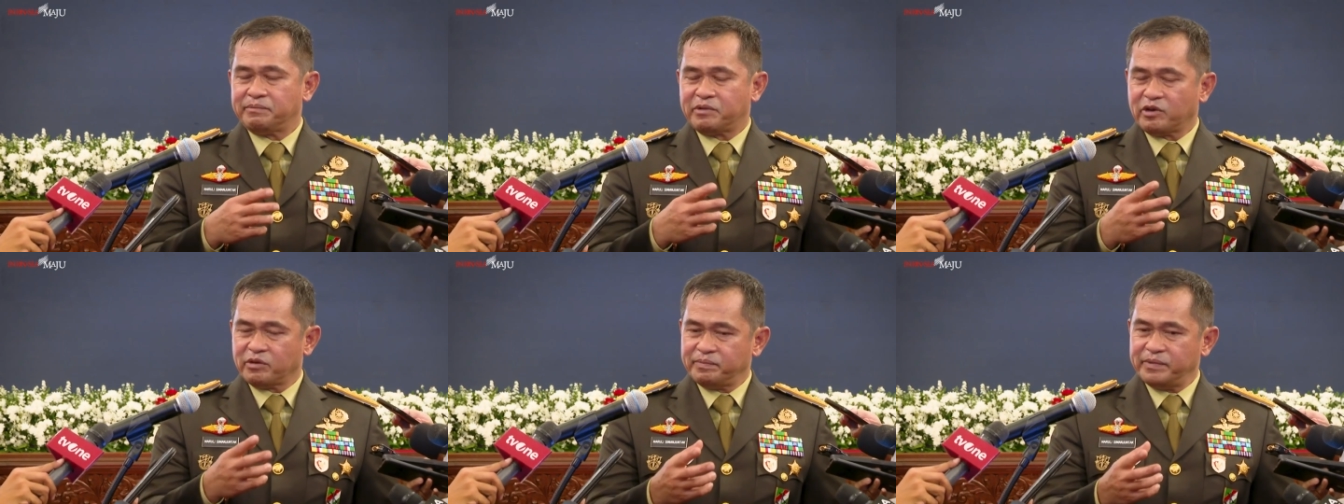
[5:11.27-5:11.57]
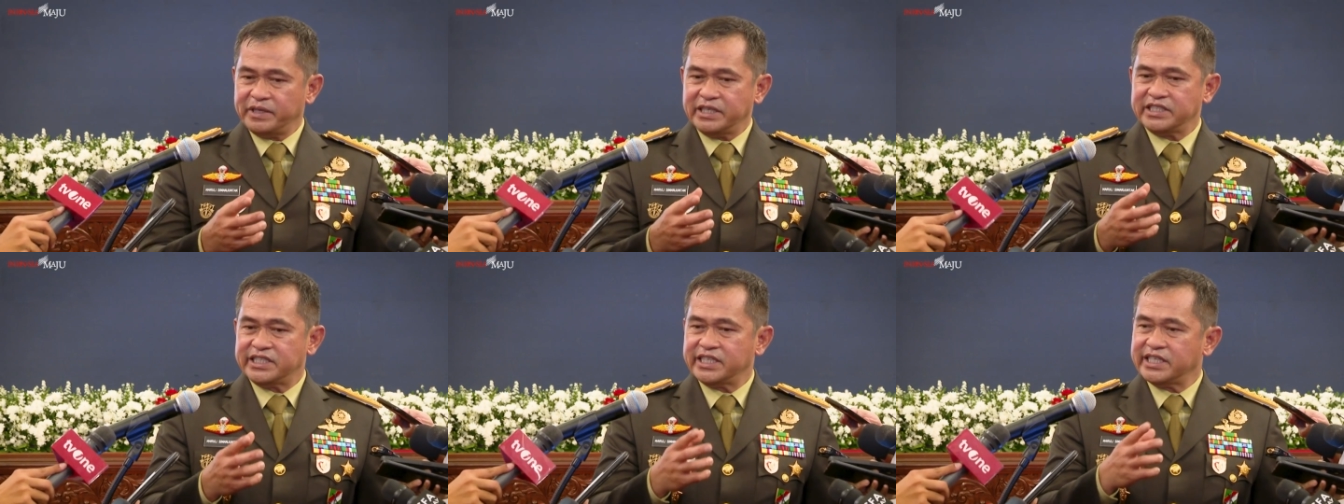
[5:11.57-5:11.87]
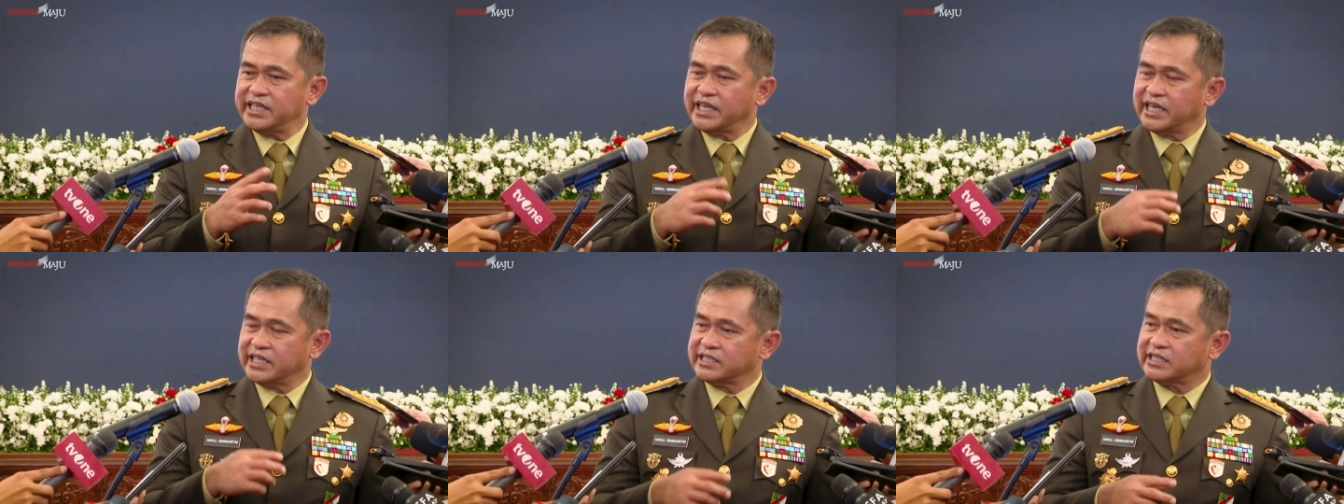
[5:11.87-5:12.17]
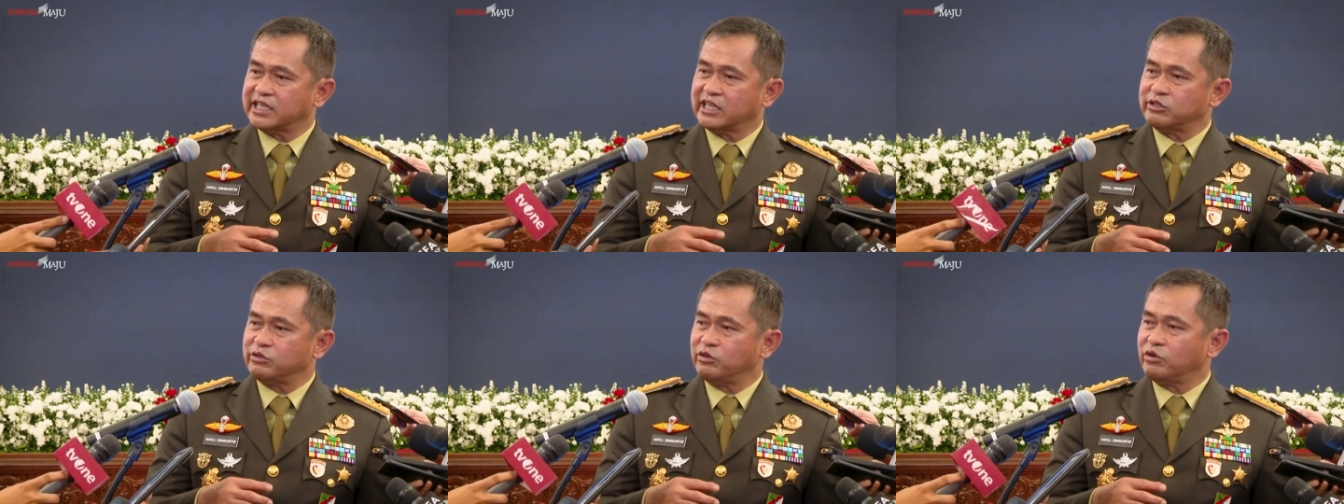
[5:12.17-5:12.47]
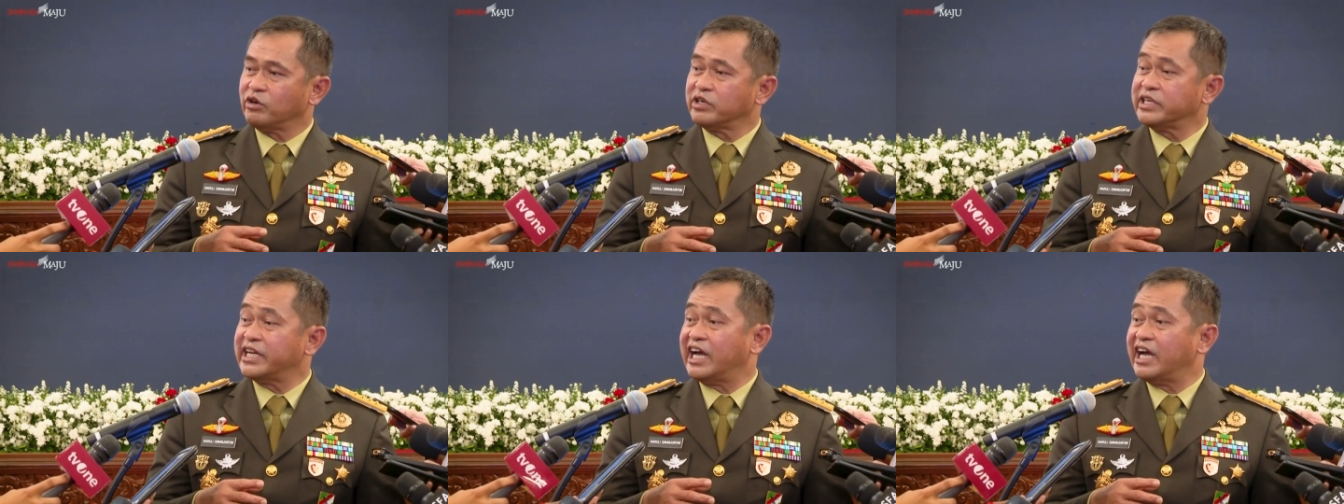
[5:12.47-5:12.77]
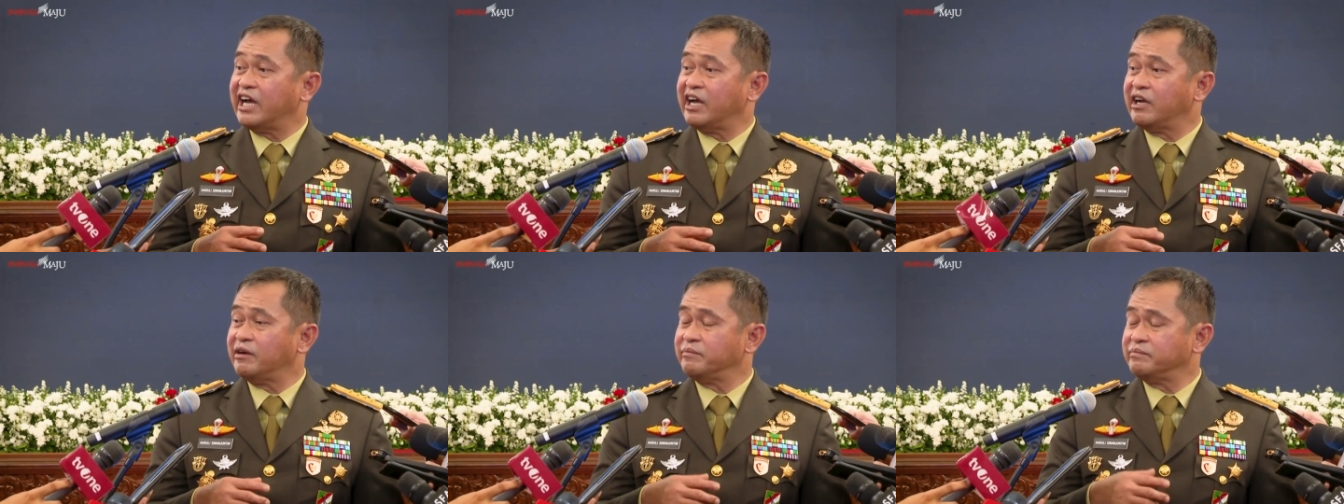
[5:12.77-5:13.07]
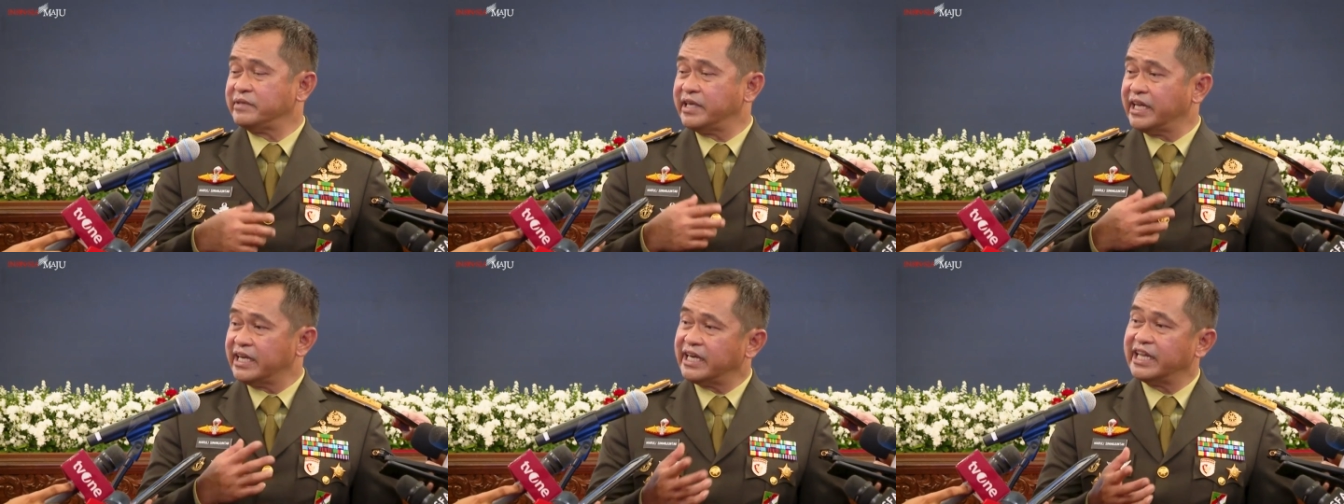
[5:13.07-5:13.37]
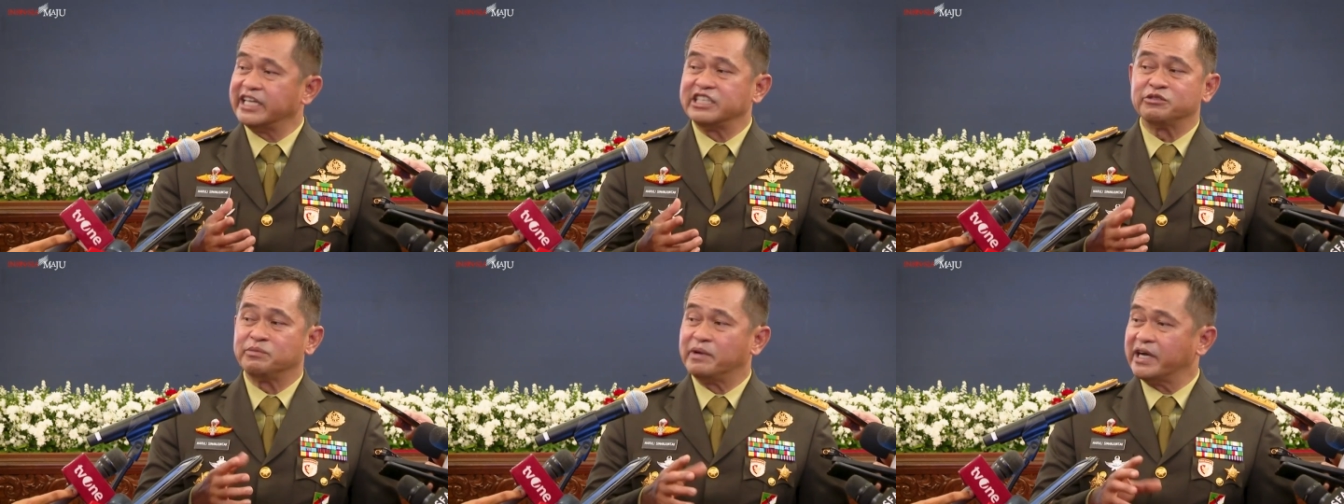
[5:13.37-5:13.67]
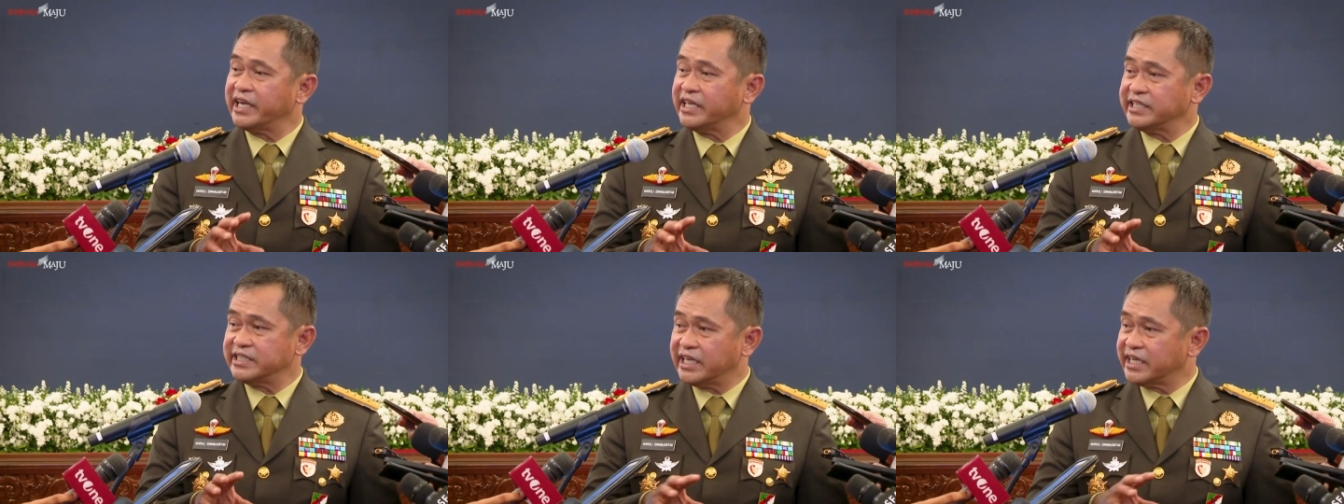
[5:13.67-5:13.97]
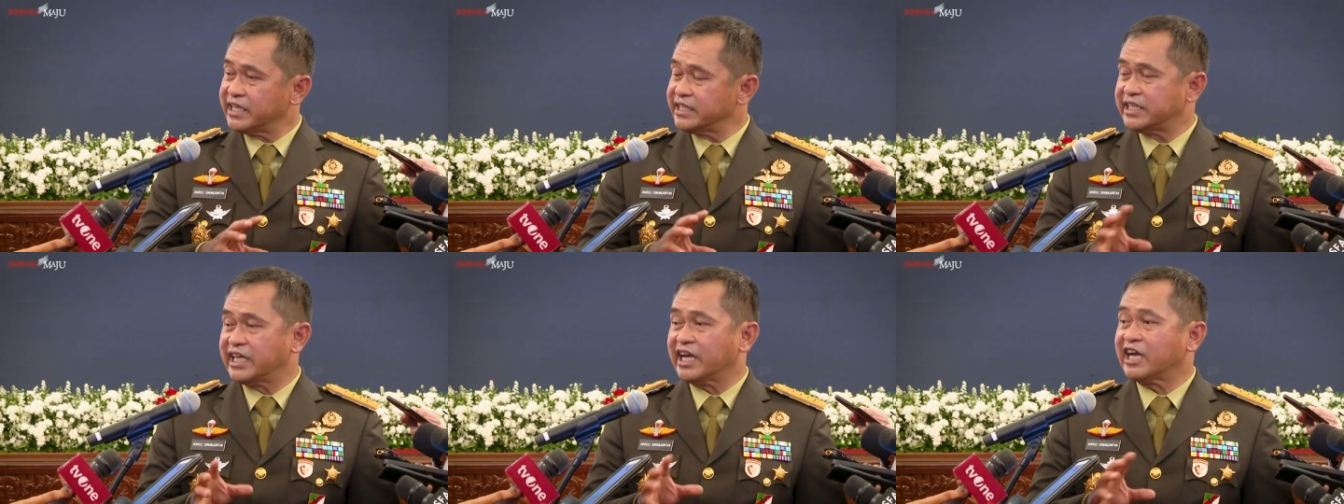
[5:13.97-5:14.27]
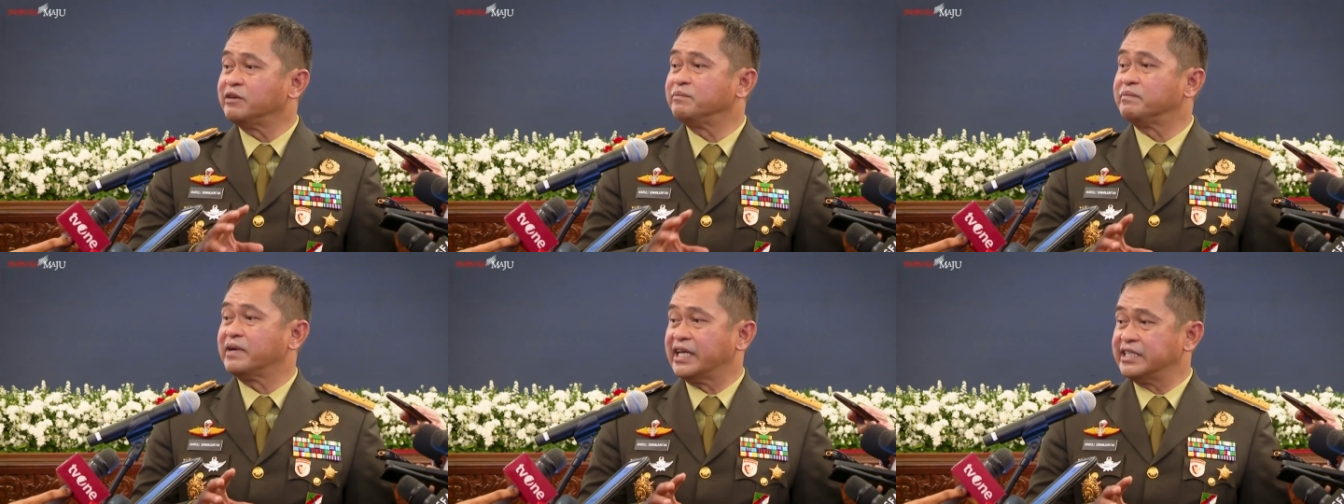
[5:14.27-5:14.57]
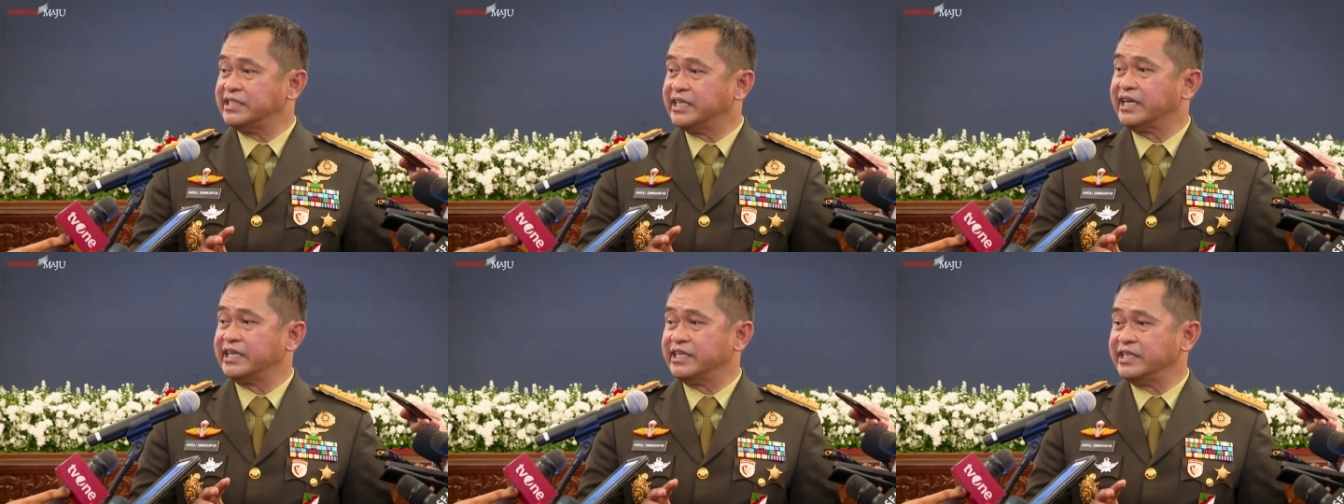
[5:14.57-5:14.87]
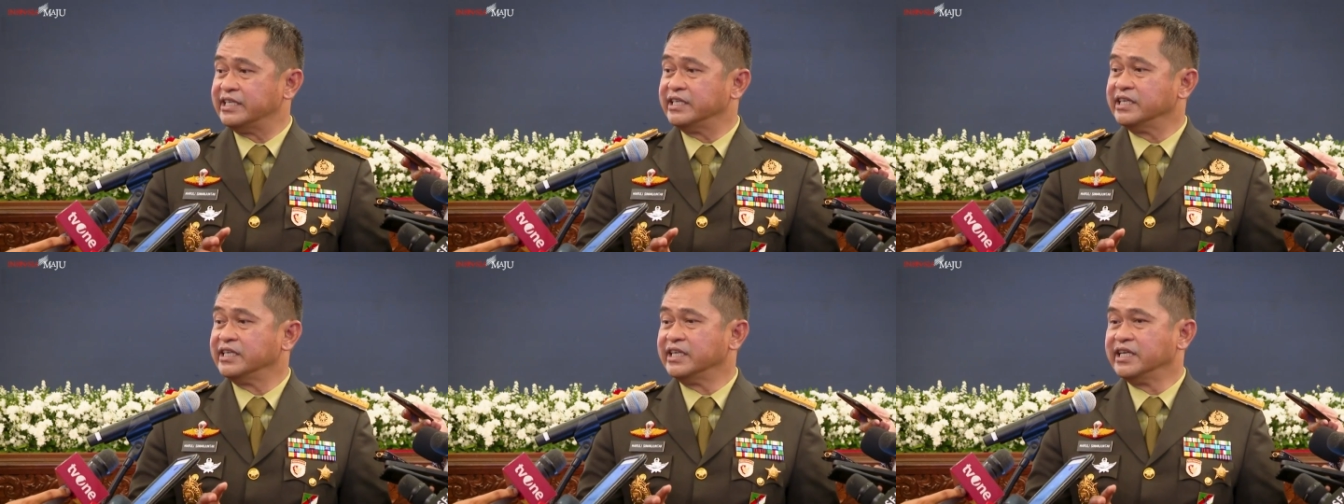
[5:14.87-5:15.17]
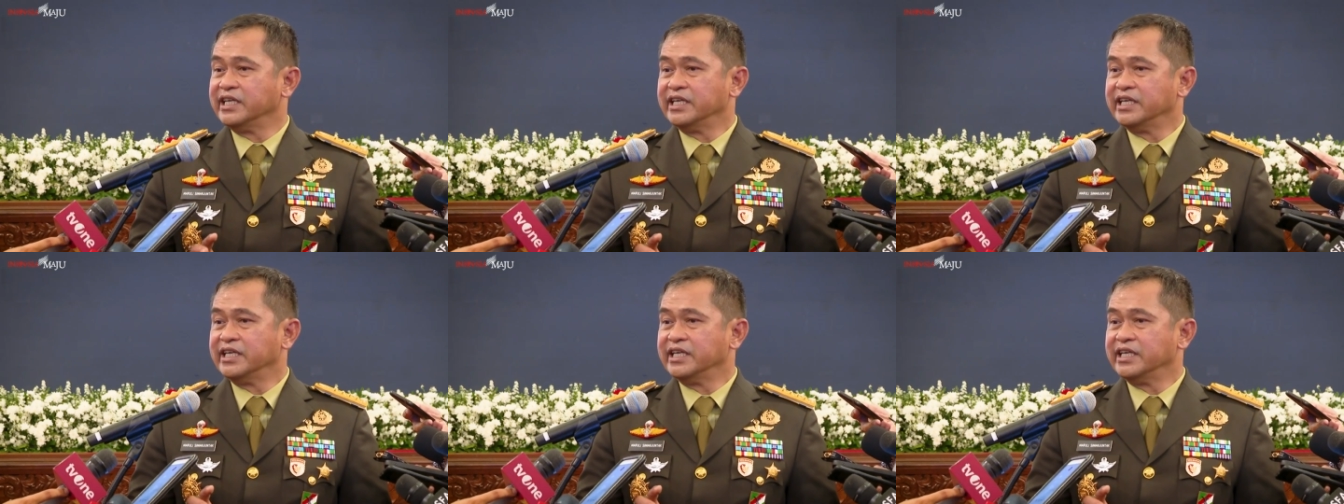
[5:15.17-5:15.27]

provinsi dengan satu kodam dan lain sebagainya kita akan pelajari